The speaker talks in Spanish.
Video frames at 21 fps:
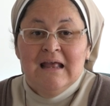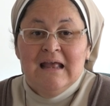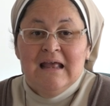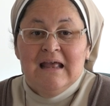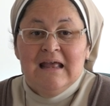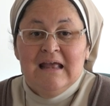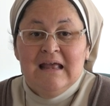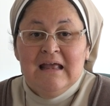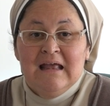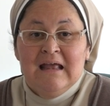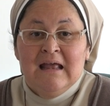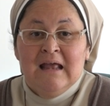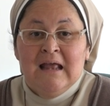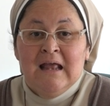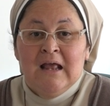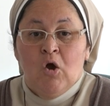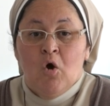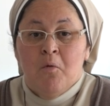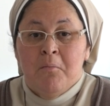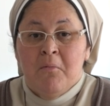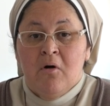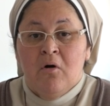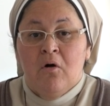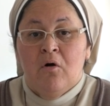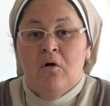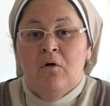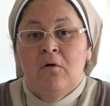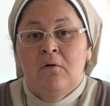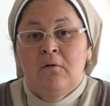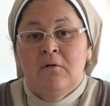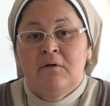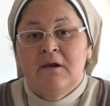Eh,
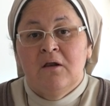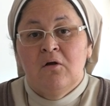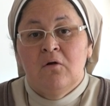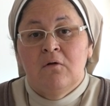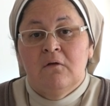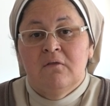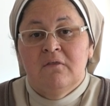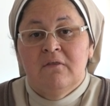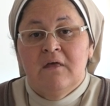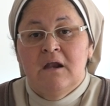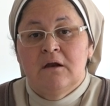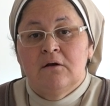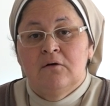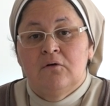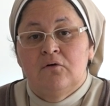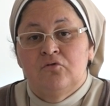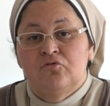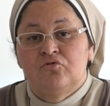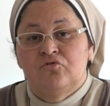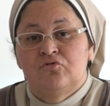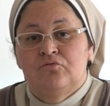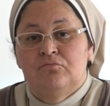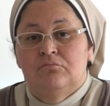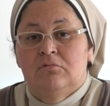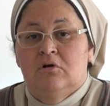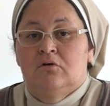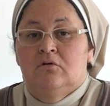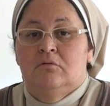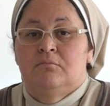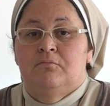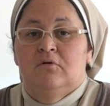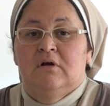¿Cómo reconocerlos?
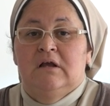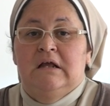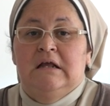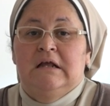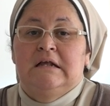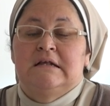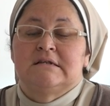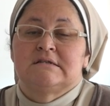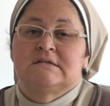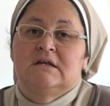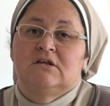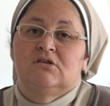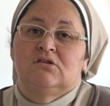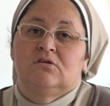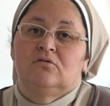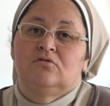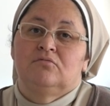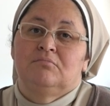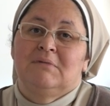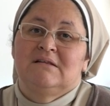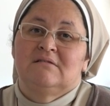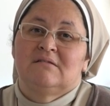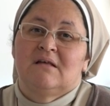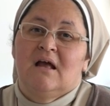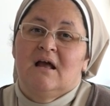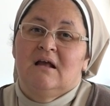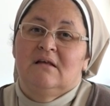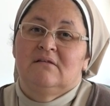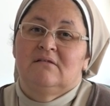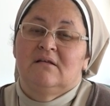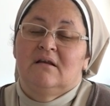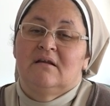Bueno, pues estos
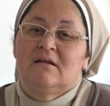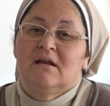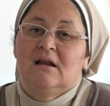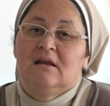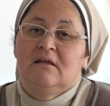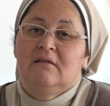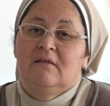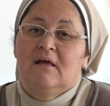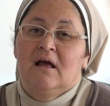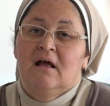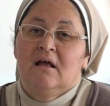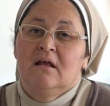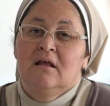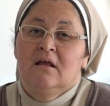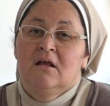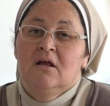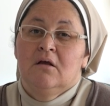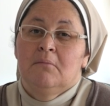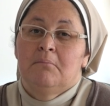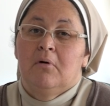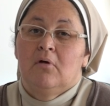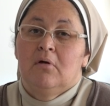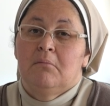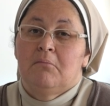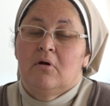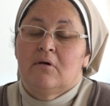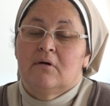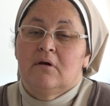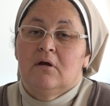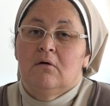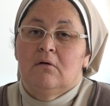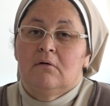mensajes en realidad podemos
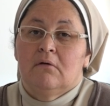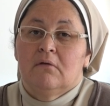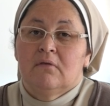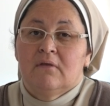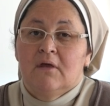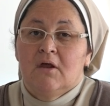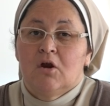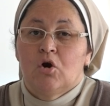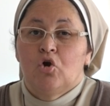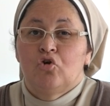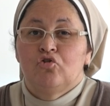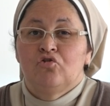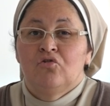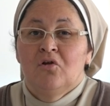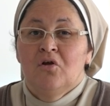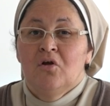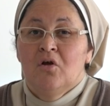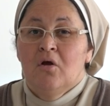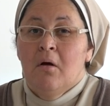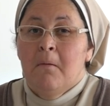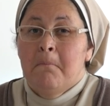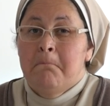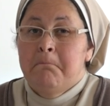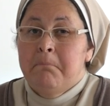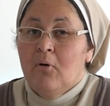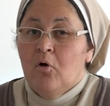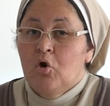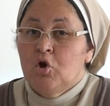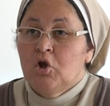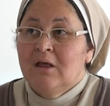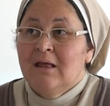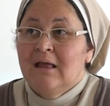reconocerlos
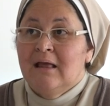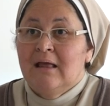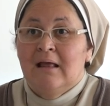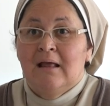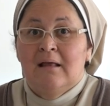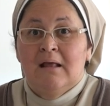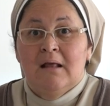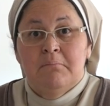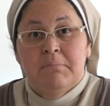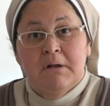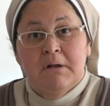porque en